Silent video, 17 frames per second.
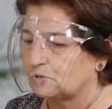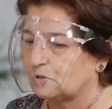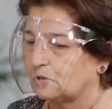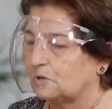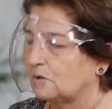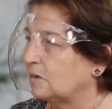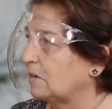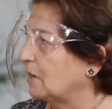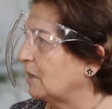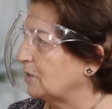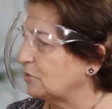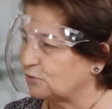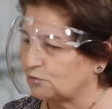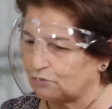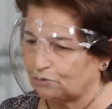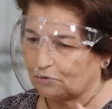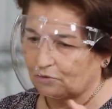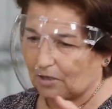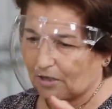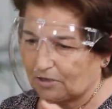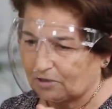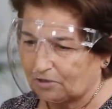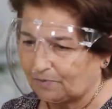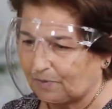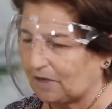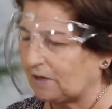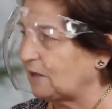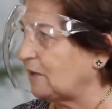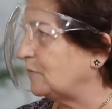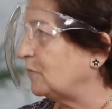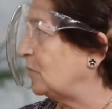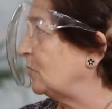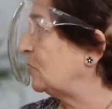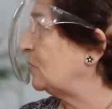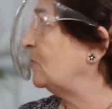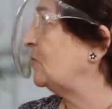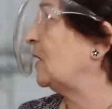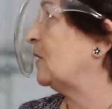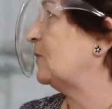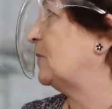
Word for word: olur. Aslında acı ben yemiyorum